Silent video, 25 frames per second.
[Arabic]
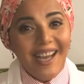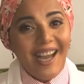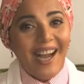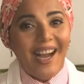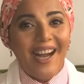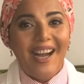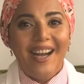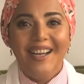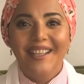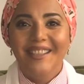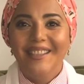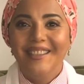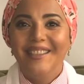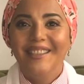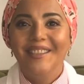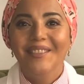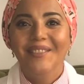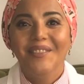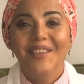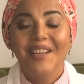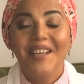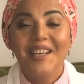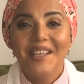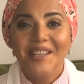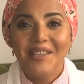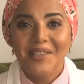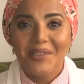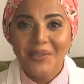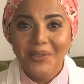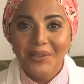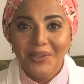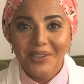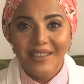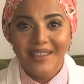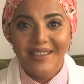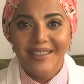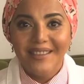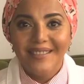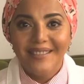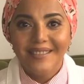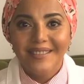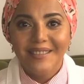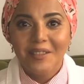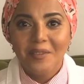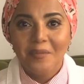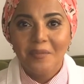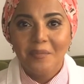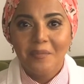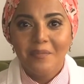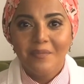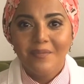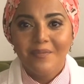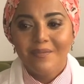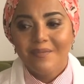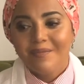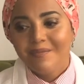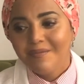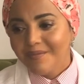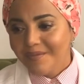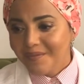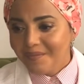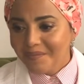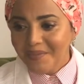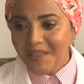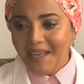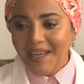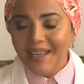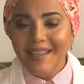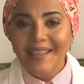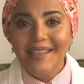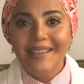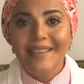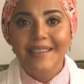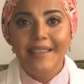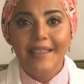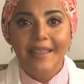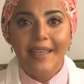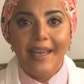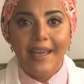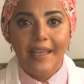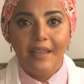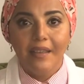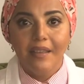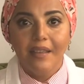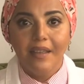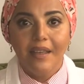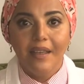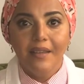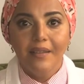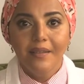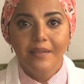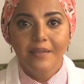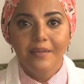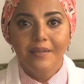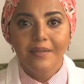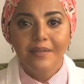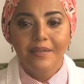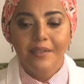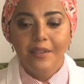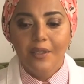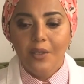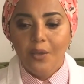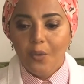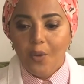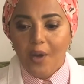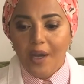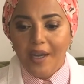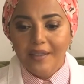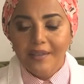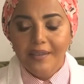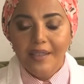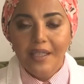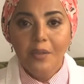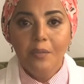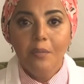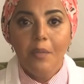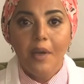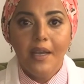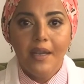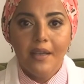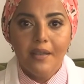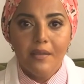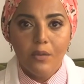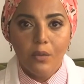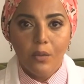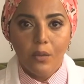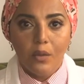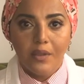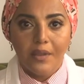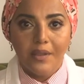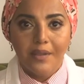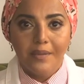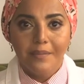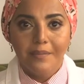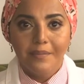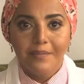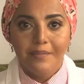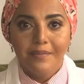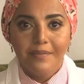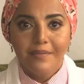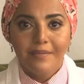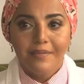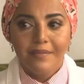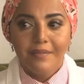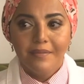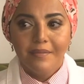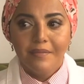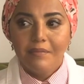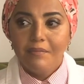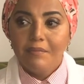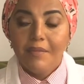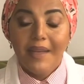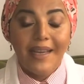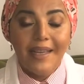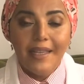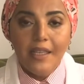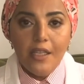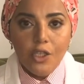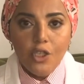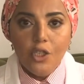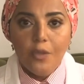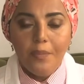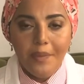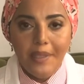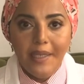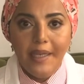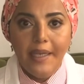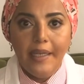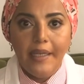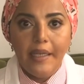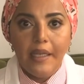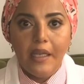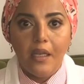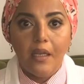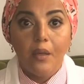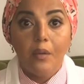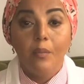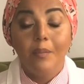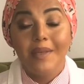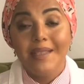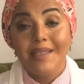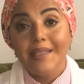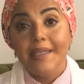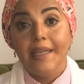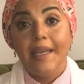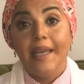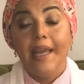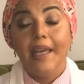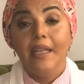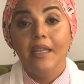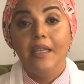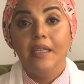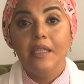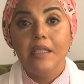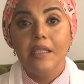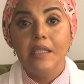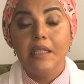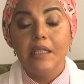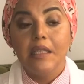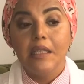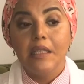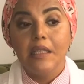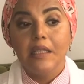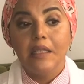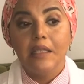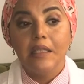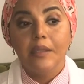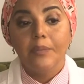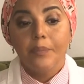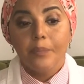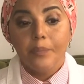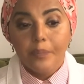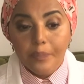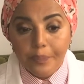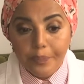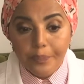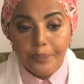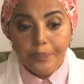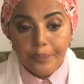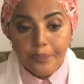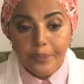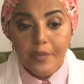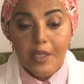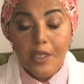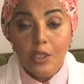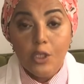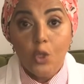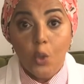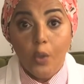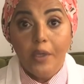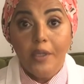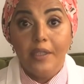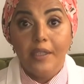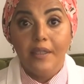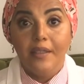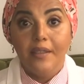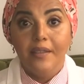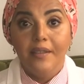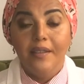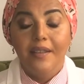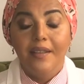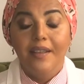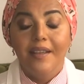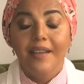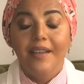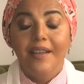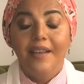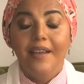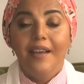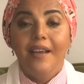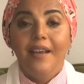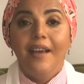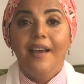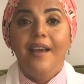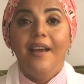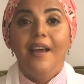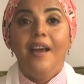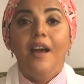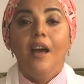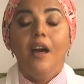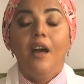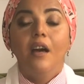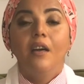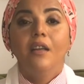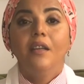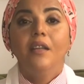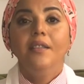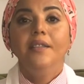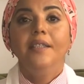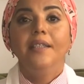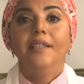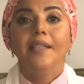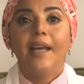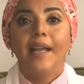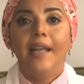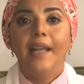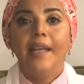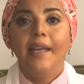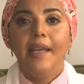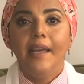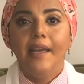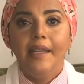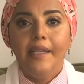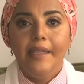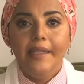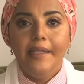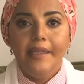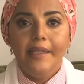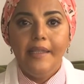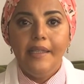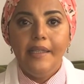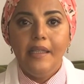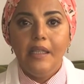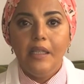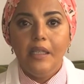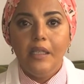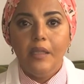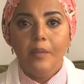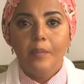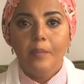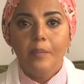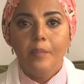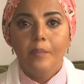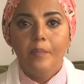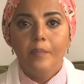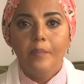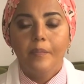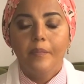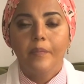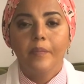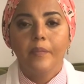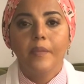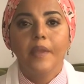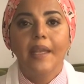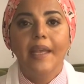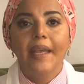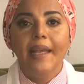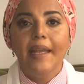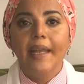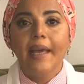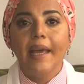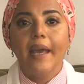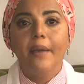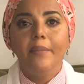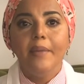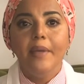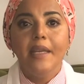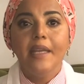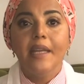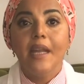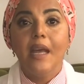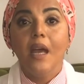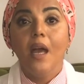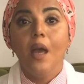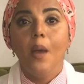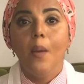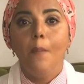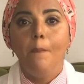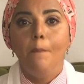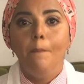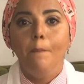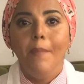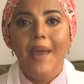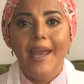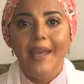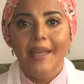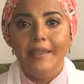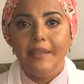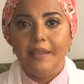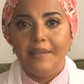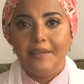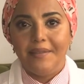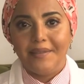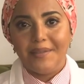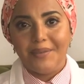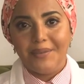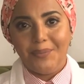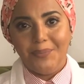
حطيت مية سخنة غليت الكنكة وحطيت مية سخنة ما كانتش بتغلي بس كانت سخنة ردت عليا قالت لي ايه الخميرة ماتت